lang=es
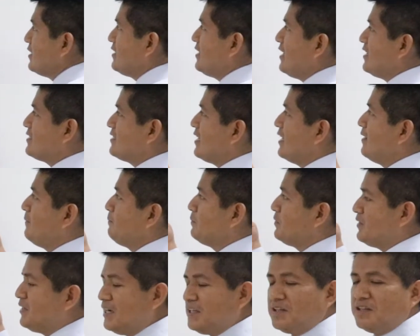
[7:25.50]
Ya está,
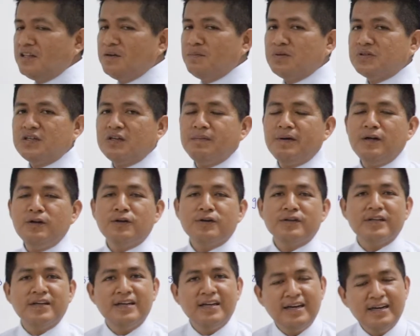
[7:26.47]
ya tenemos el valor
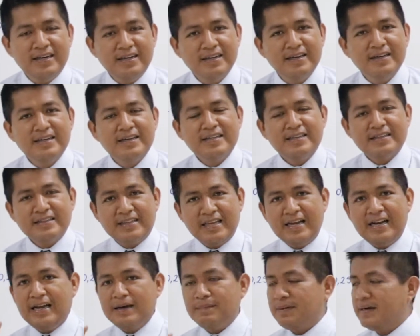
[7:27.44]
de la,
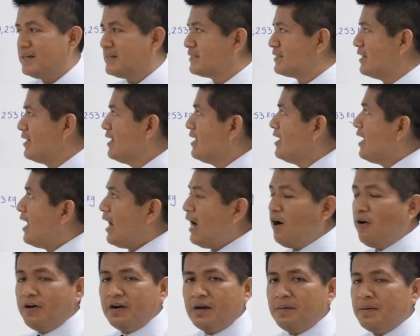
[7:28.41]
de la masa.
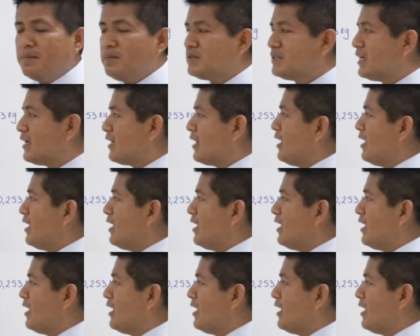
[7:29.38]
Ahora vamos a